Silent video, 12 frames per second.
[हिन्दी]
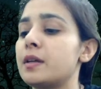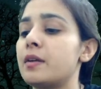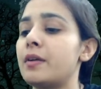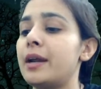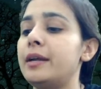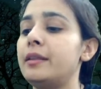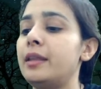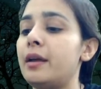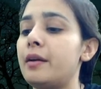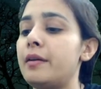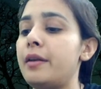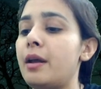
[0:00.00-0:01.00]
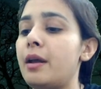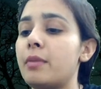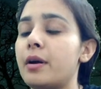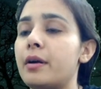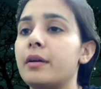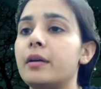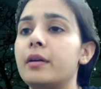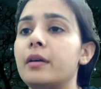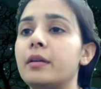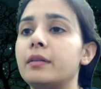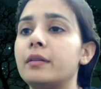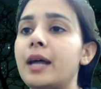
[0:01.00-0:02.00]
राइट देयर नंबर
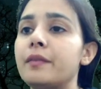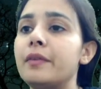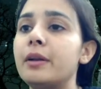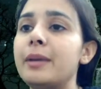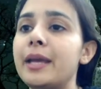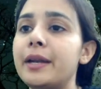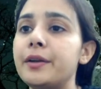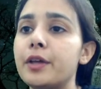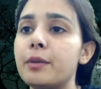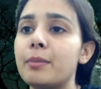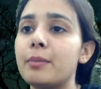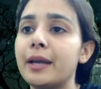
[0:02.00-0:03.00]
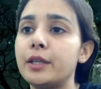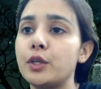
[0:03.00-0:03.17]
दैट विल बी एंटर बाय द